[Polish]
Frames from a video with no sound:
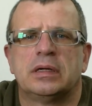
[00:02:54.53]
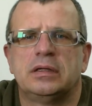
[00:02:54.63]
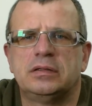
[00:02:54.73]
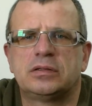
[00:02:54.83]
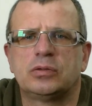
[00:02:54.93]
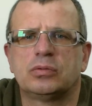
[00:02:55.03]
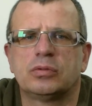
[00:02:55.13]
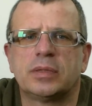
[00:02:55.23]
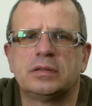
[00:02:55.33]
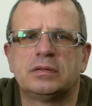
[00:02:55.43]

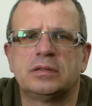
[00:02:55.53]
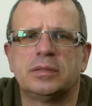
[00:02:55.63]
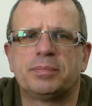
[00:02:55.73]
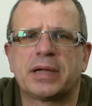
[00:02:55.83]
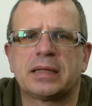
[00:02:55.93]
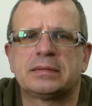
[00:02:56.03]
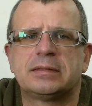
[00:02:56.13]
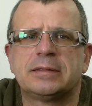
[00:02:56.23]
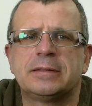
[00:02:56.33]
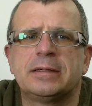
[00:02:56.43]
Instytutu Medycyny
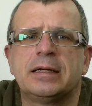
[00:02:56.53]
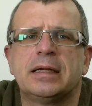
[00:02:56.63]
Pracy